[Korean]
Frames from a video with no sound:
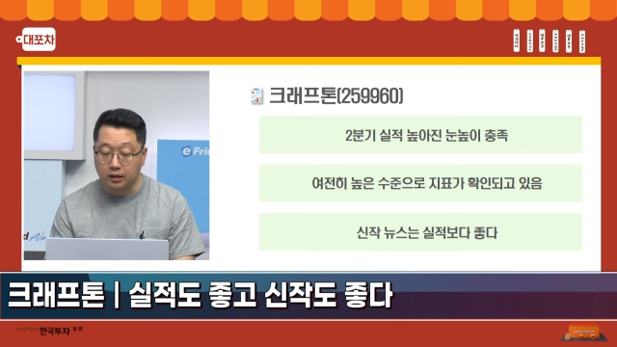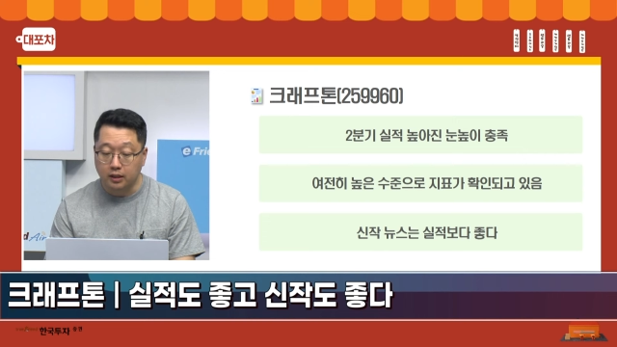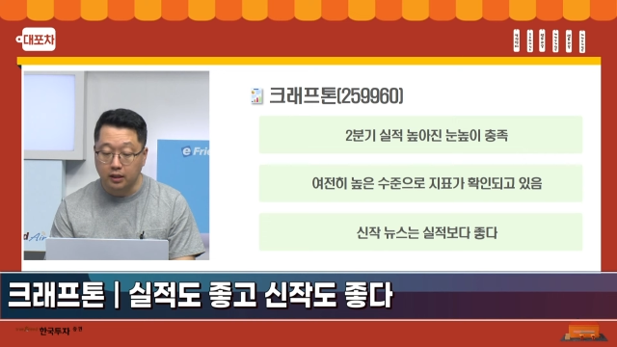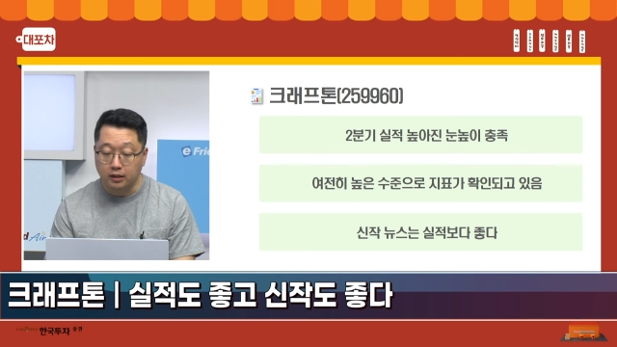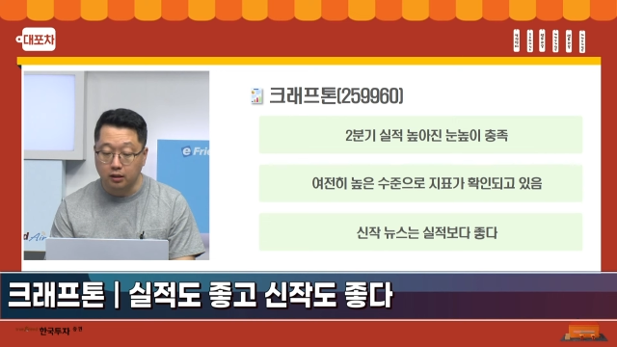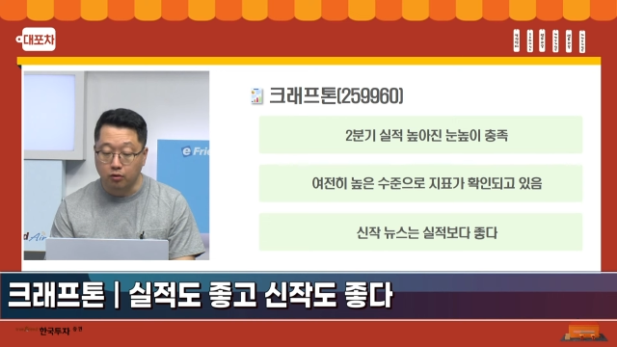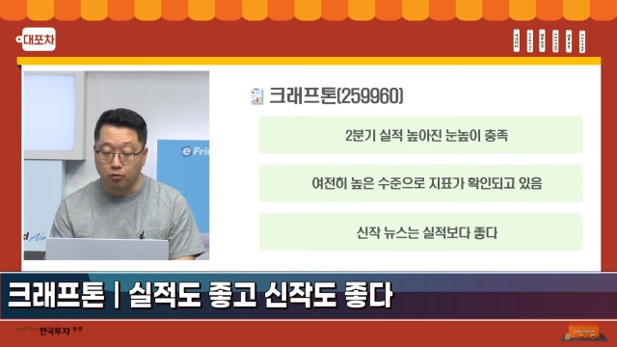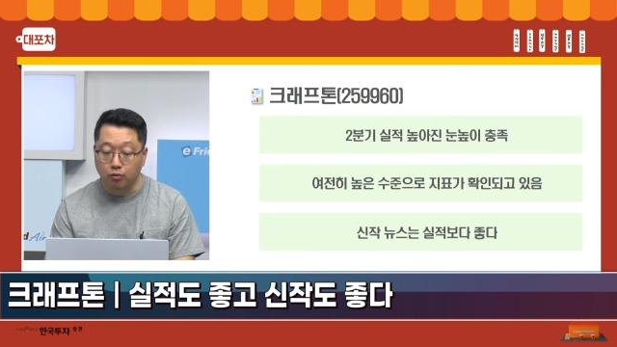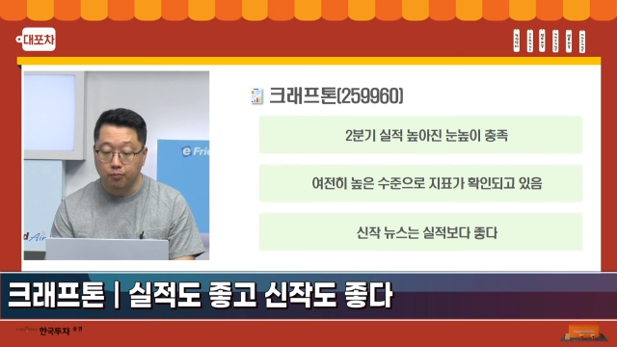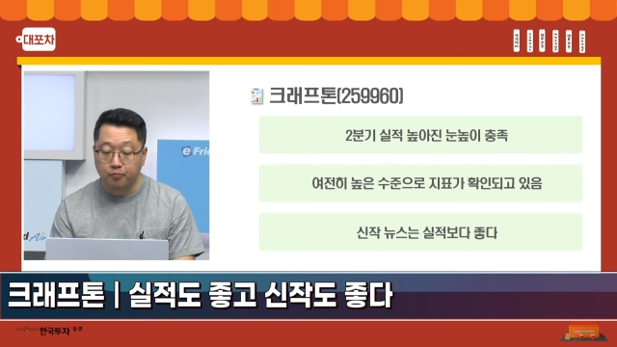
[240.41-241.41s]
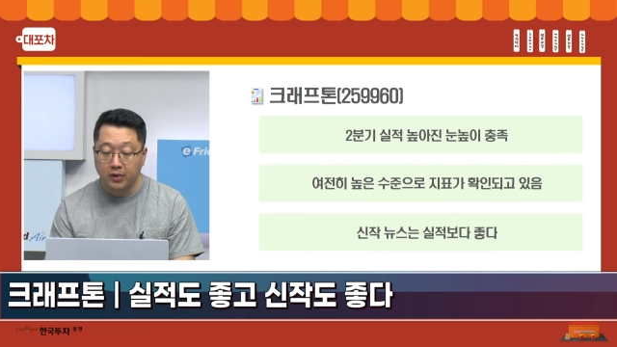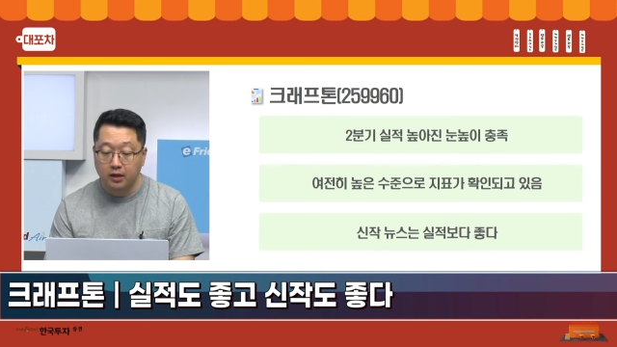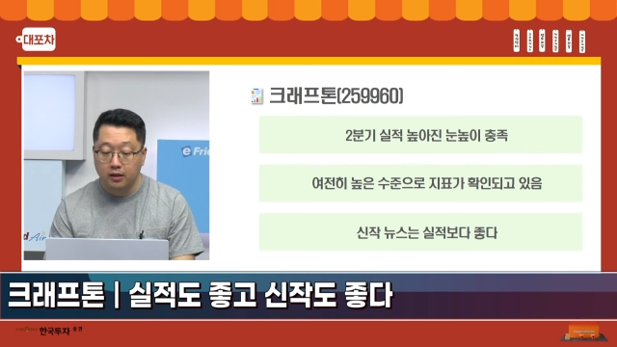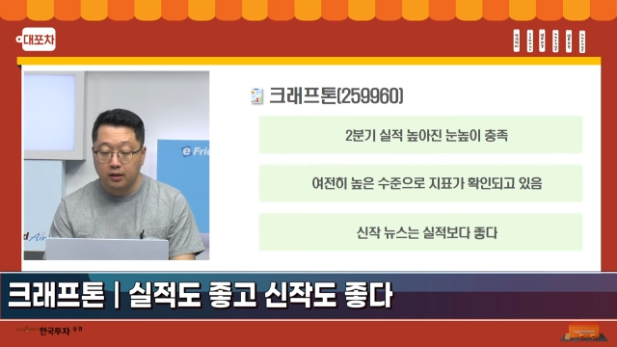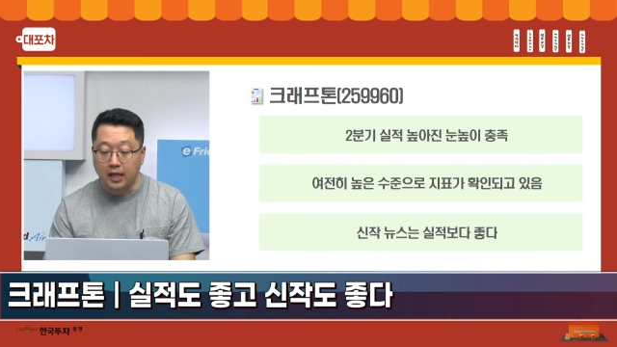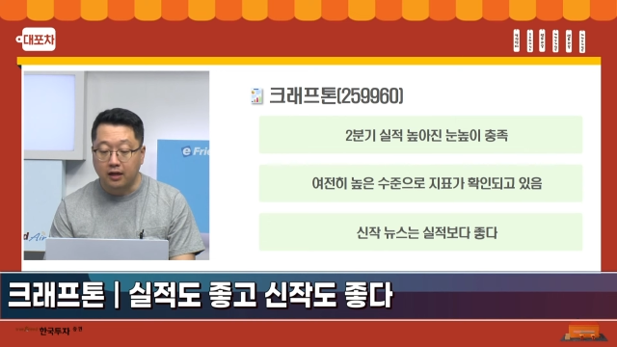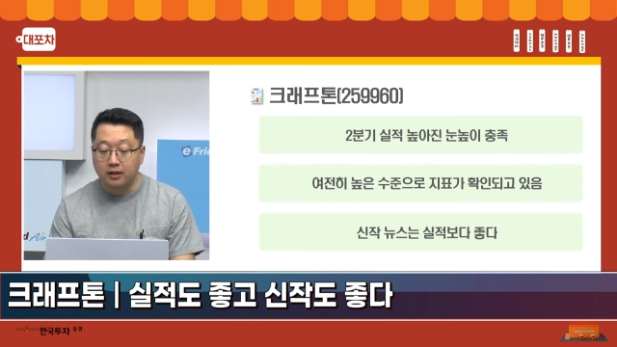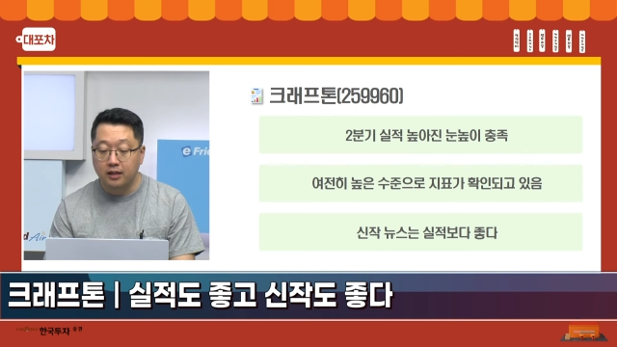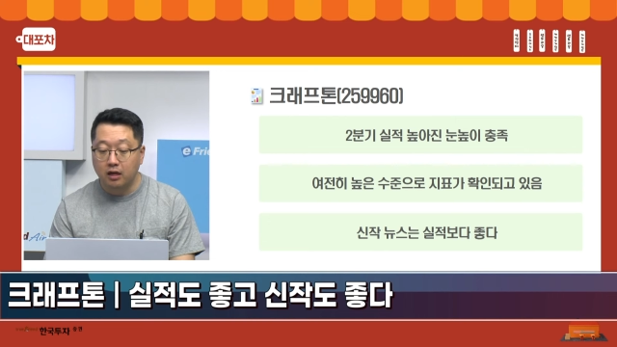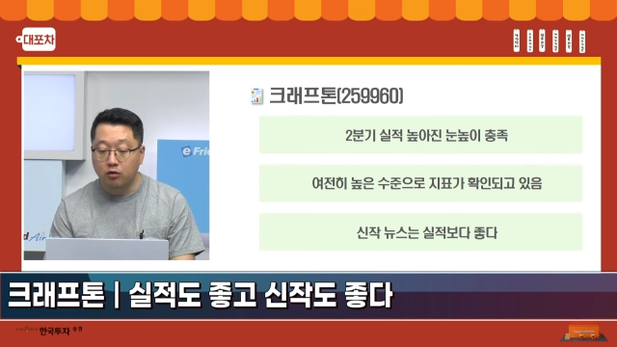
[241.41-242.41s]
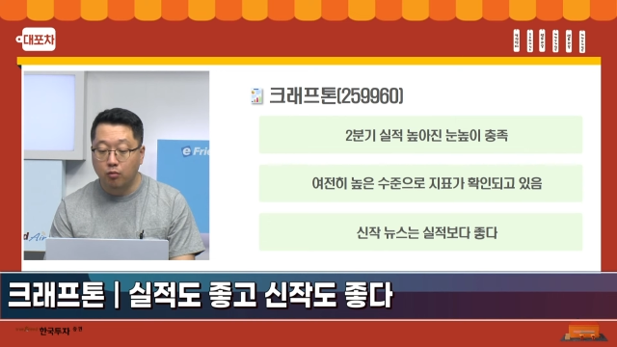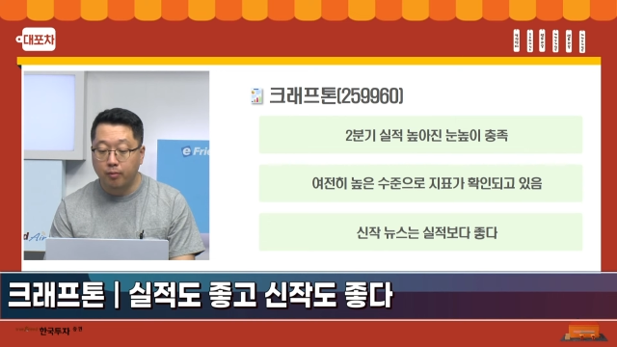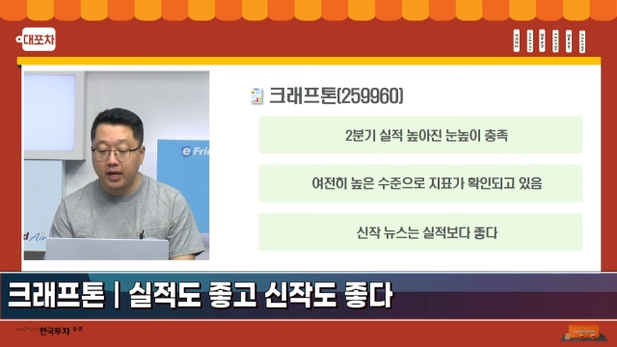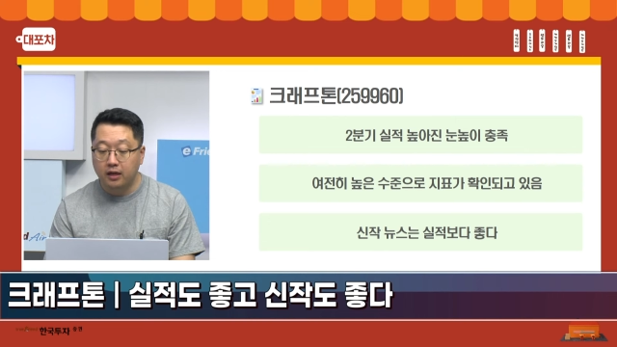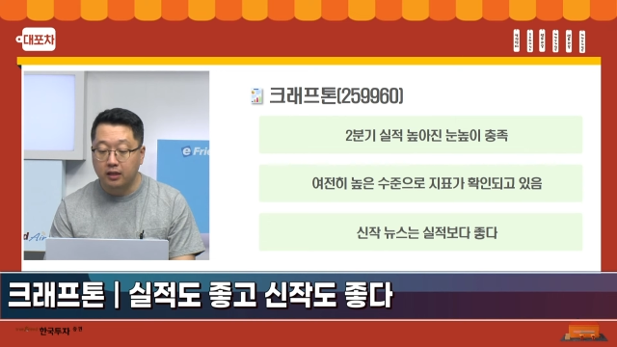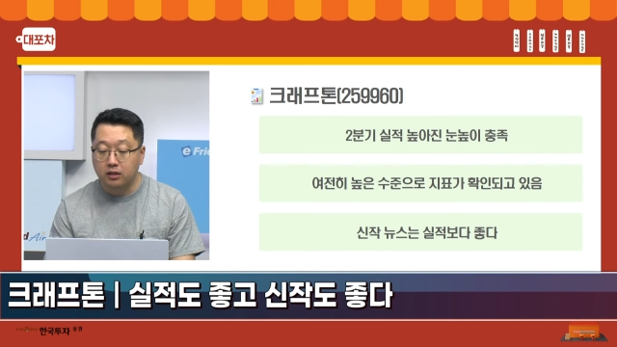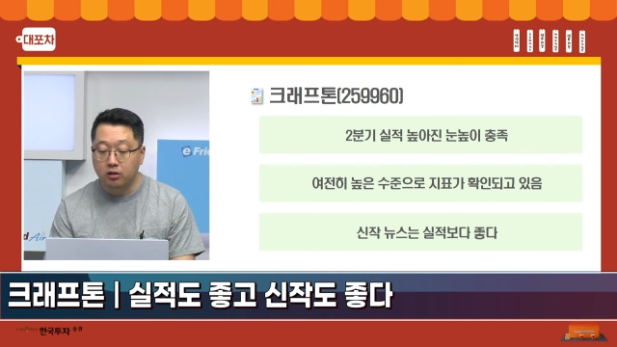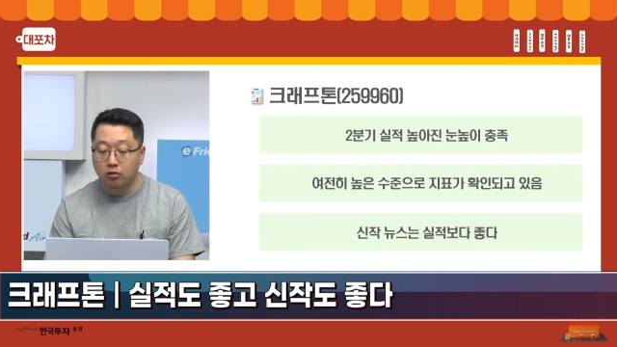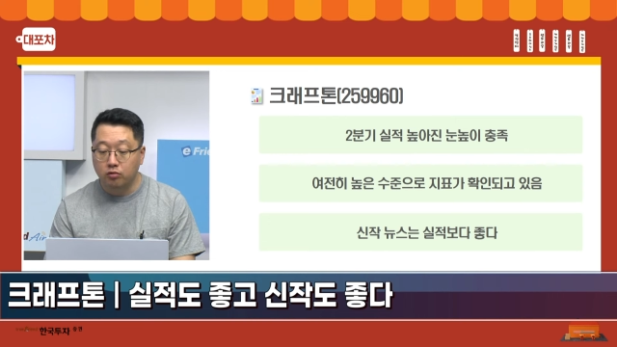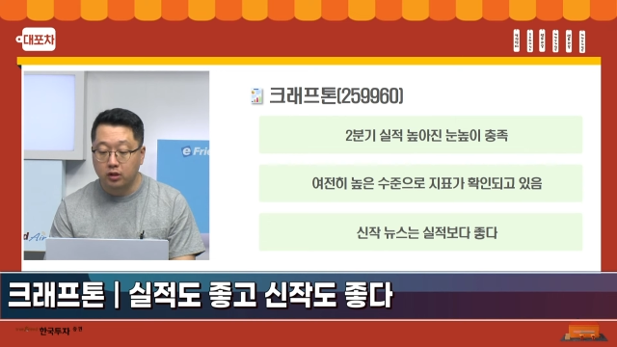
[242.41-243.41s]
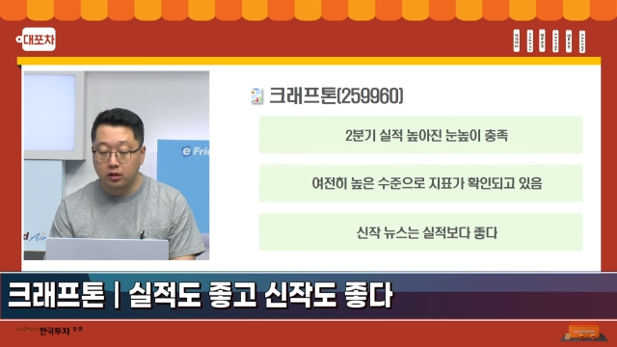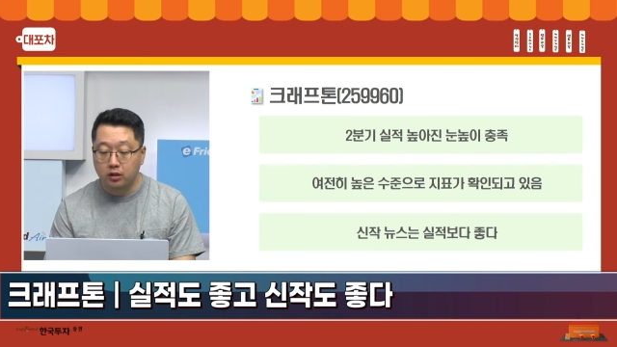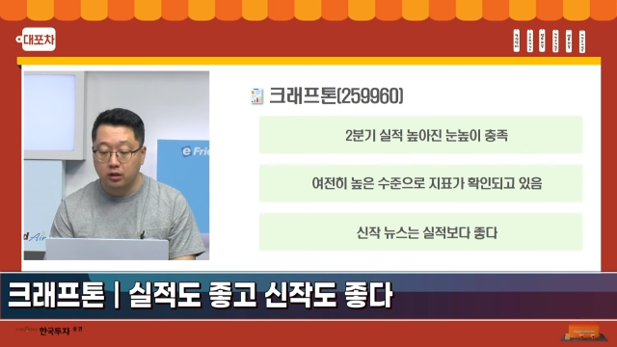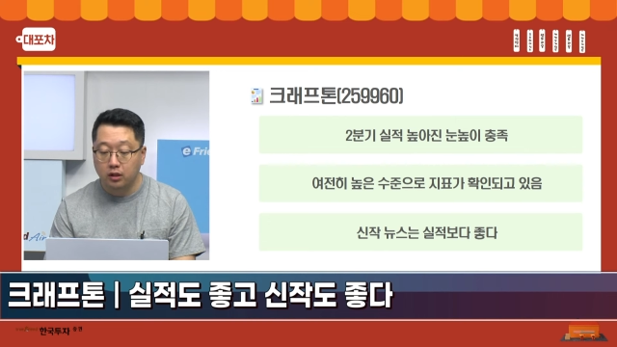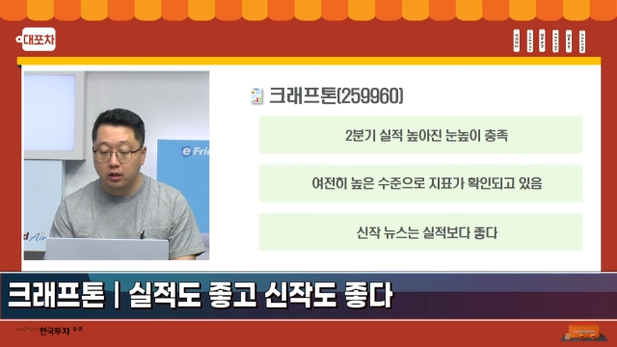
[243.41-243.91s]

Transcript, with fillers: 생각이 들고 다크앤다크 모바일 같은 경우는